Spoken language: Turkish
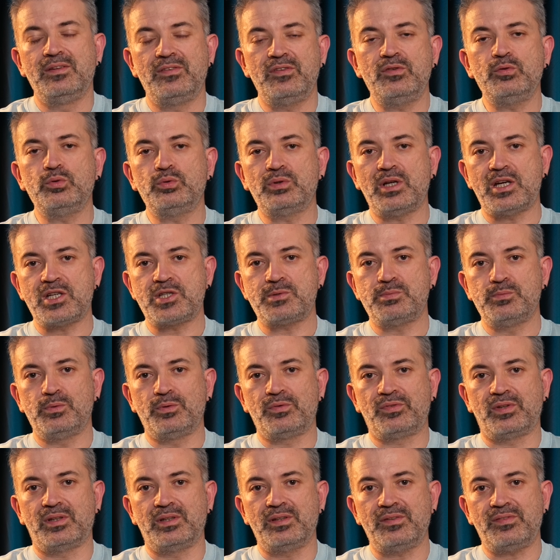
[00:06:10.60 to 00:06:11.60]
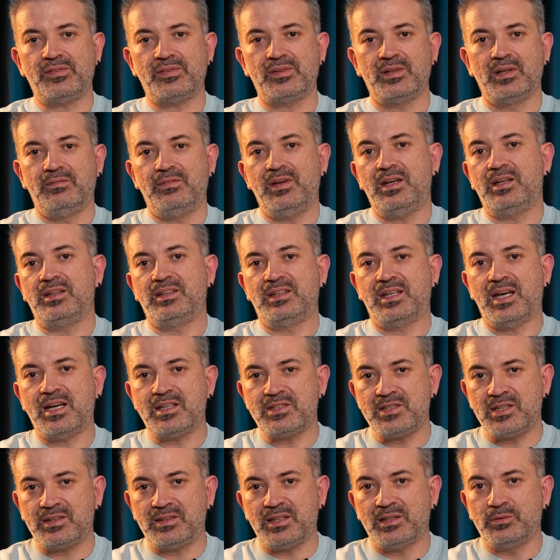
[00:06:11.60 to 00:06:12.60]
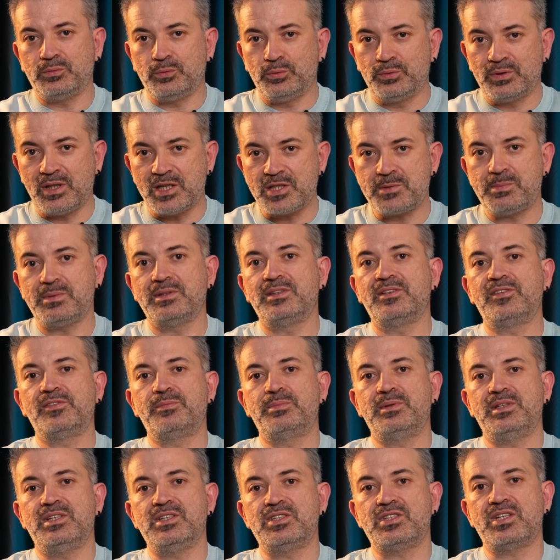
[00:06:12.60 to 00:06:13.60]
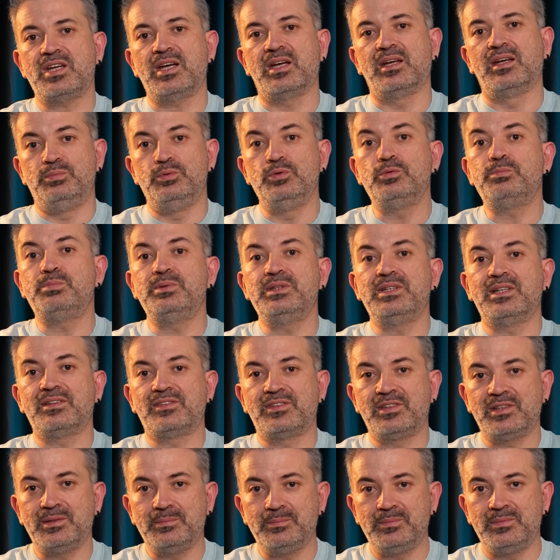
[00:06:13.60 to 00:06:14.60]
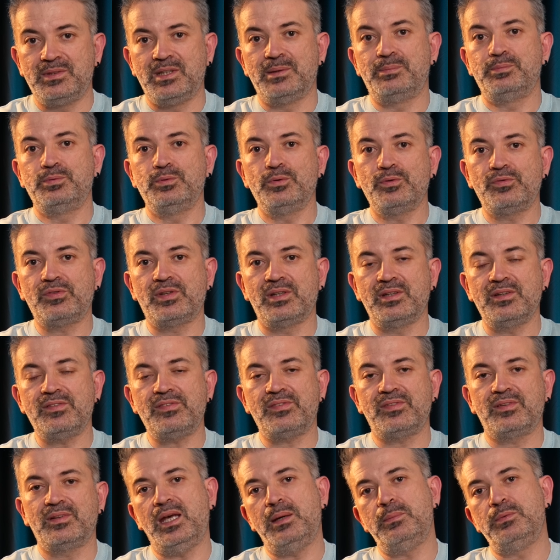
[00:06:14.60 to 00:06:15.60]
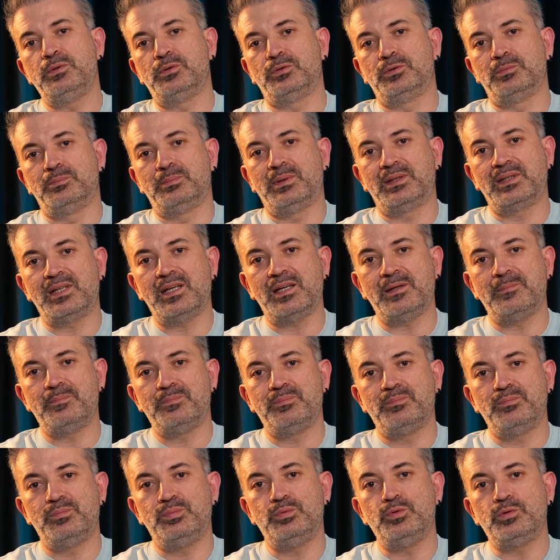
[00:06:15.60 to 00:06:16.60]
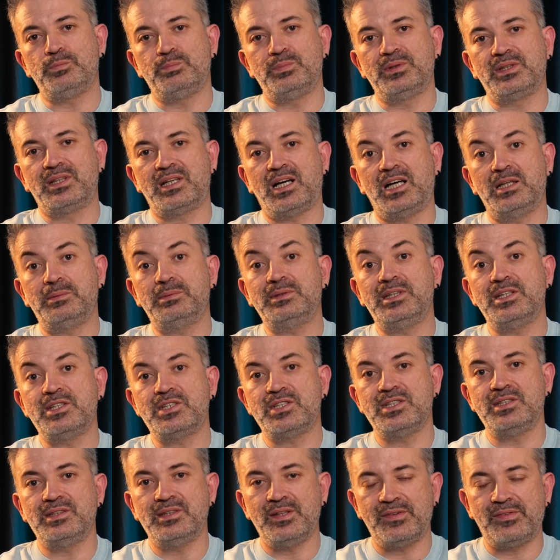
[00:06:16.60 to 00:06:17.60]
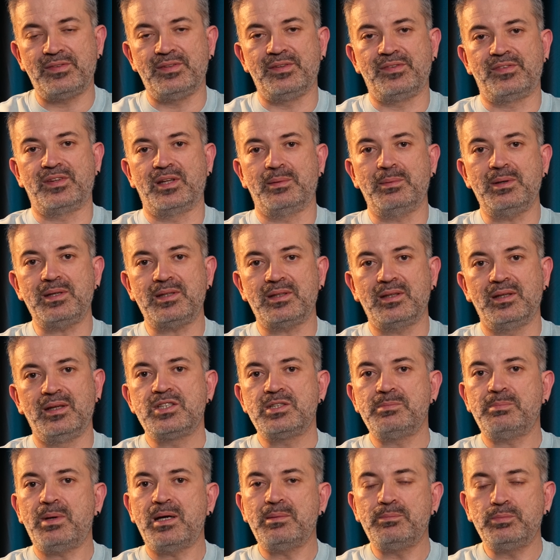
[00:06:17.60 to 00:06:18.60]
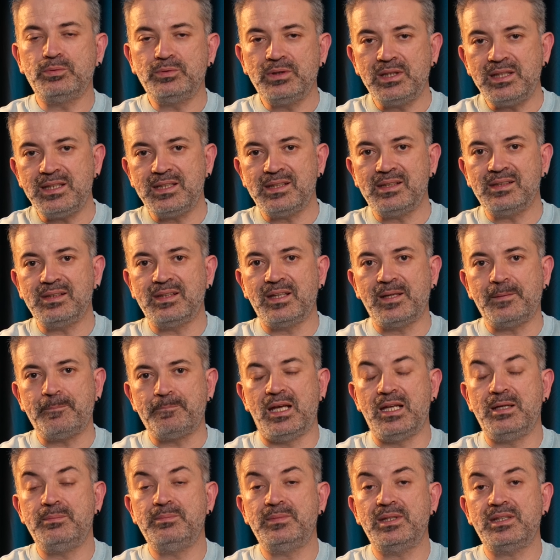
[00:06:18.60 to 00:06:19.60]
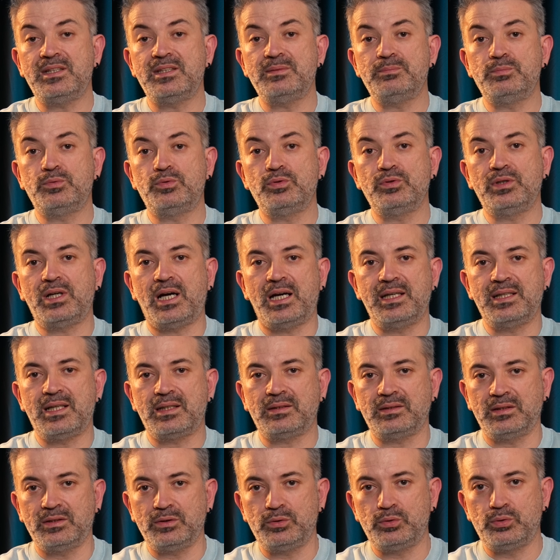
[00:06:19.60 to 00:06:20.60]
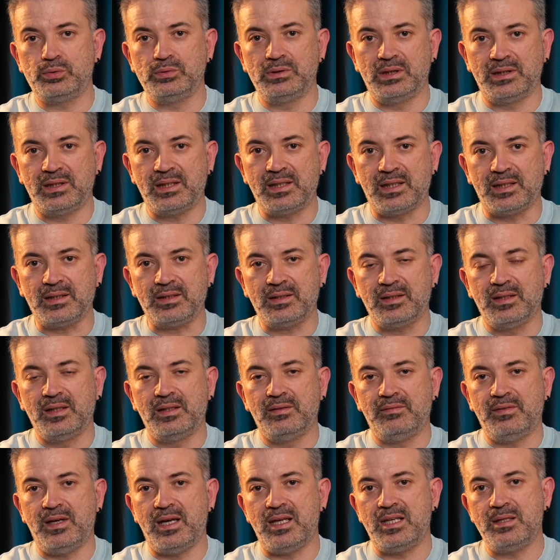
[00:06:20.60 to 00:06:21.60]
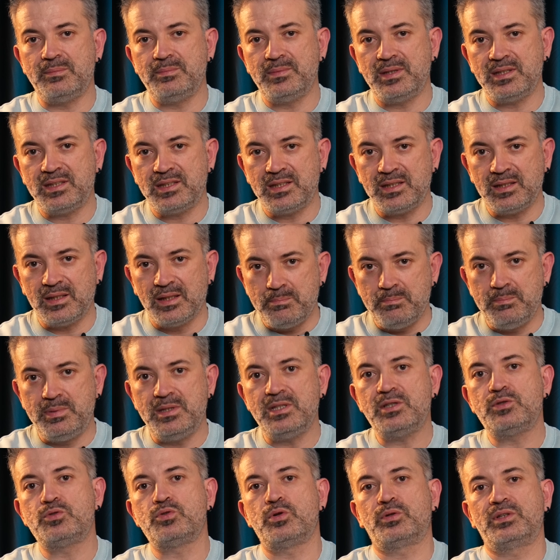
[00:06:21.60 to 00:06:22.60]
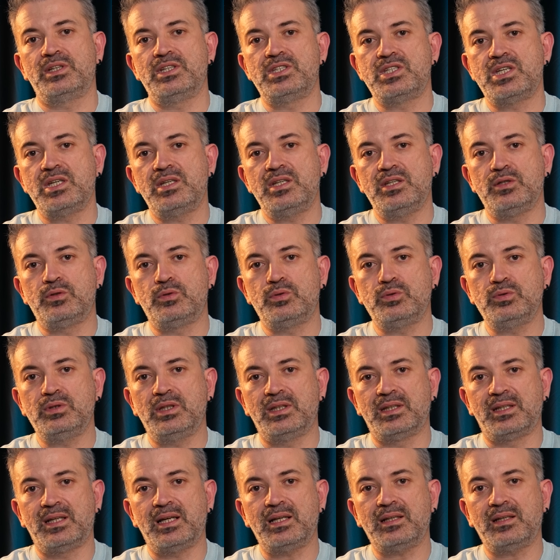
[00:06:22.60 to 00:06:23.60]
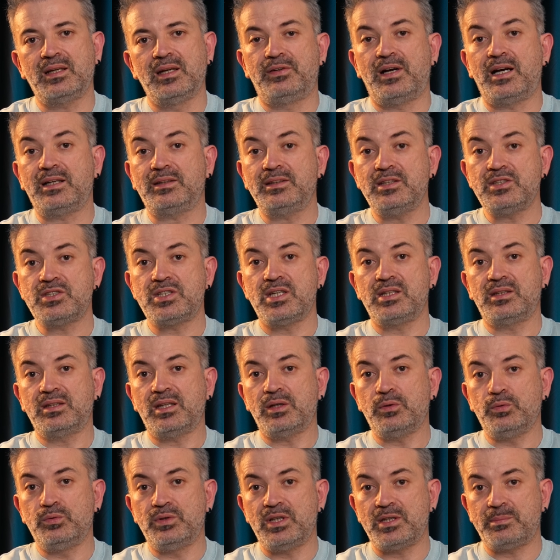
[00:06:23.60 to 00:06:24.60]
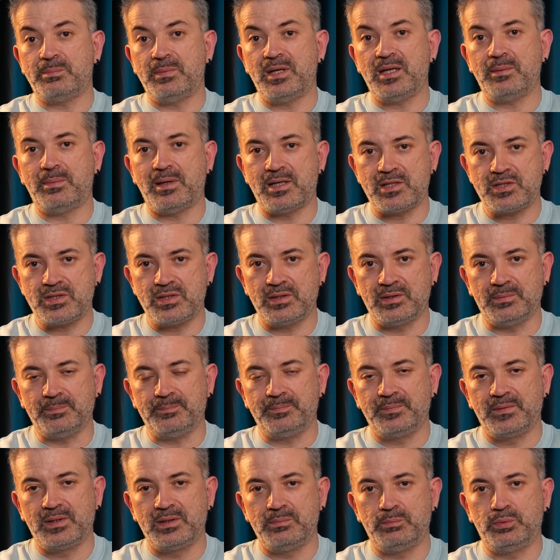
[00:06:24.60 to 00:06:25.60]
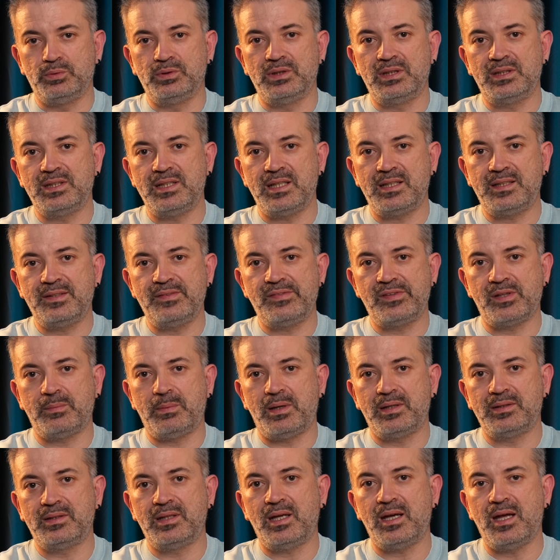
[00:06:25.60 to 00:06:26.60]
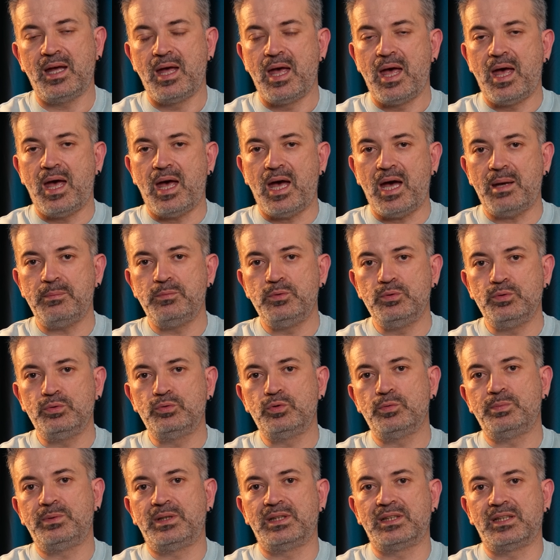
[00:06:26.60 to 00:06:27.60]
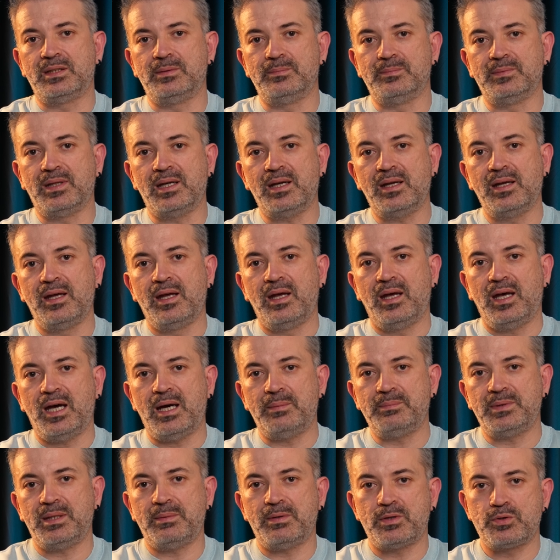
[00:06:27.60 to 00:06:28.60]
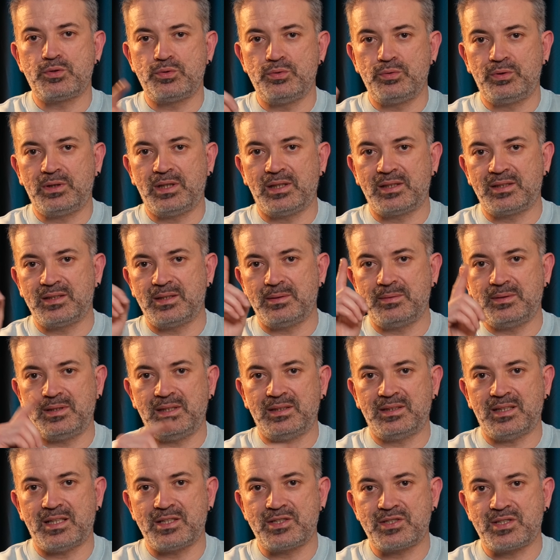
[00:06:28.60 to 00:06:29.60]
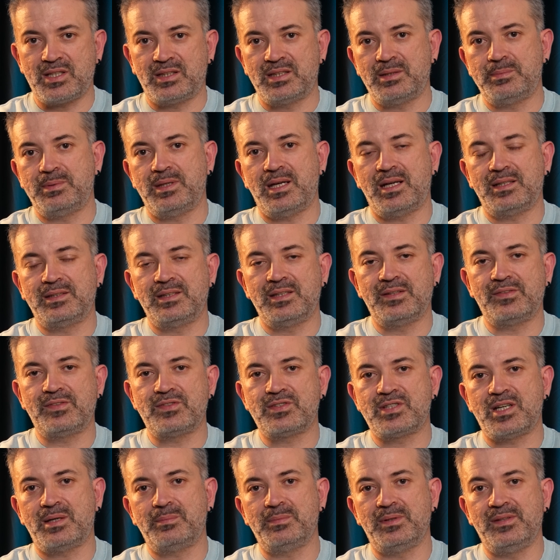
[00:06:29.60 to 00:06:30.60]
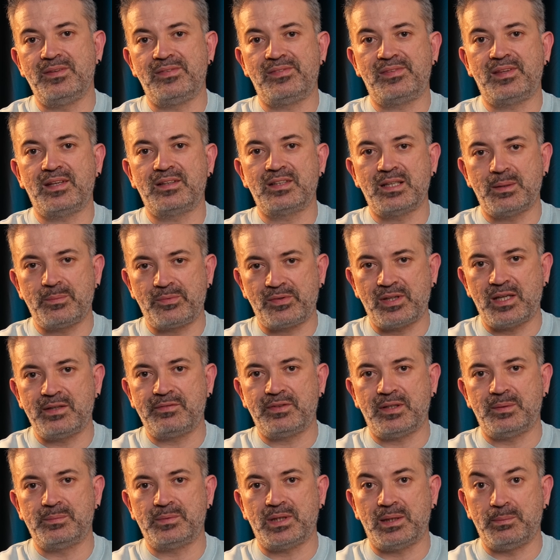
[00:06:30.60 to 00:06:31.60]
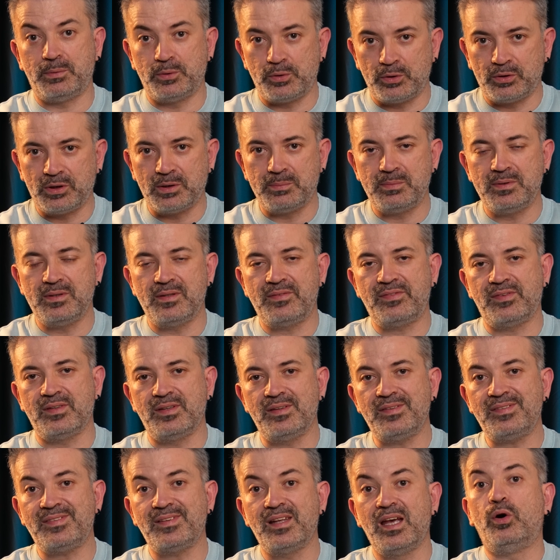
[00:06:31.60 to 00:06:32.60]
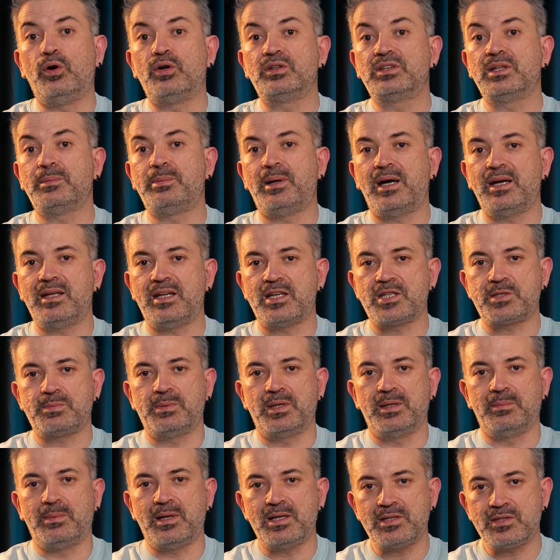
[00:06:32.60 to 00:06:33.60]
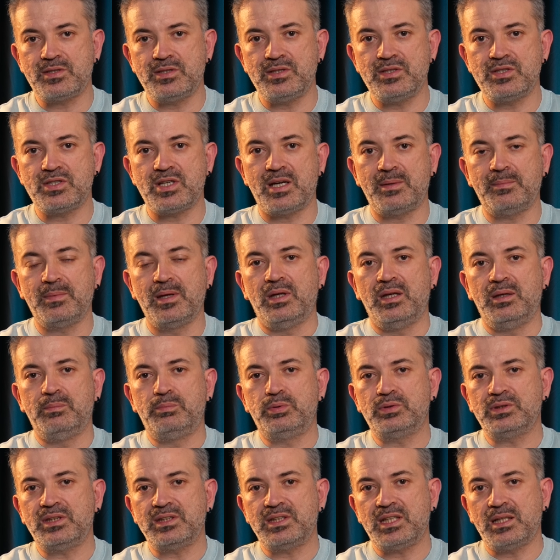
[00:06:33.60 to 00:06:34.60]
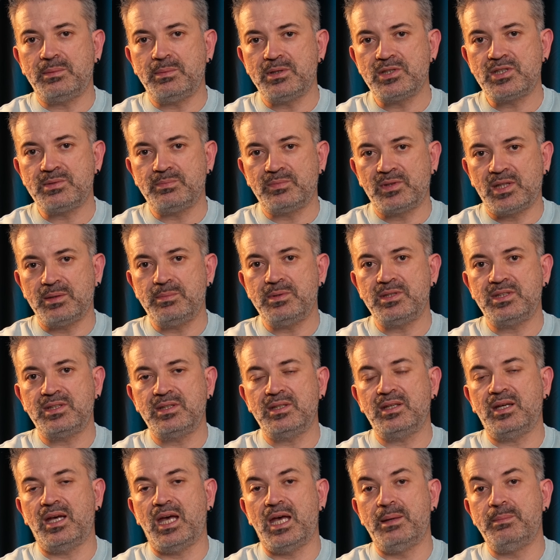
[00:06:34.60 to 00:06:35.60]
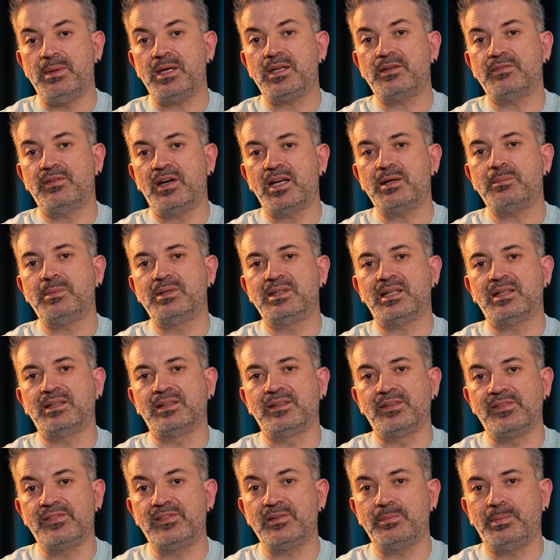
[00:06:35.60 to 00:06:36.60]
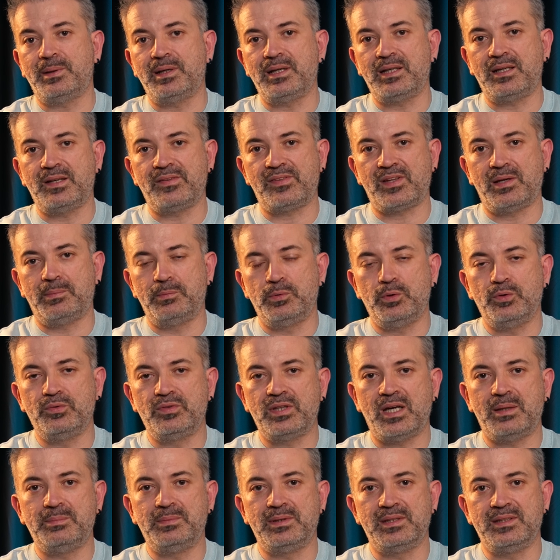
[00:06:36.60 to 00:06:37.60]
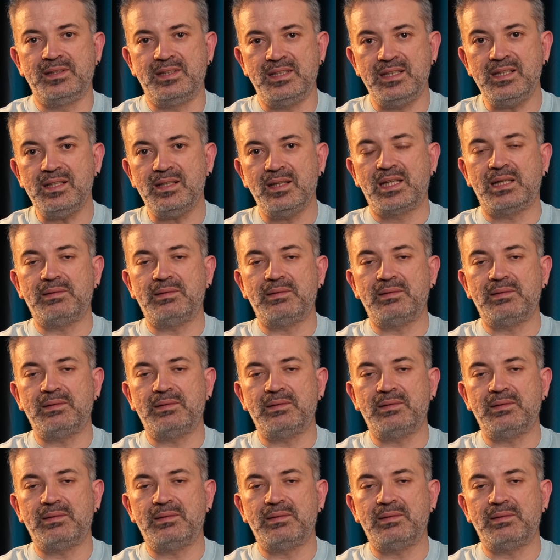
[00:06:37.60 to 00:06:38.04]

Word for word: Siz uğraşmıyorsanız ve gerçekten uğraşmadığınız bir işe büyük bir yatırım yapıyorsanız emin olun bana büyük bir kaybın eşiğindesiniz demek. Şimdi ben bununla ilgili de elimdeki bütün kaynakları kullanarak ve elimdeki birçok içeriği kullanarak farklı içerikler üretmeye başladım. Bunları da yakın zamanda hem YouTube kanalımda hem de hemen şu yukarıda ya da aşağıda bir yerde yazacağım. Instagram sayfamda abone olabilirsiniz. Orada paylaşmaya başlayacağım. E, buradaki amacım tabii ki emek vermeden hızlı para kazanma yöntemleri değil.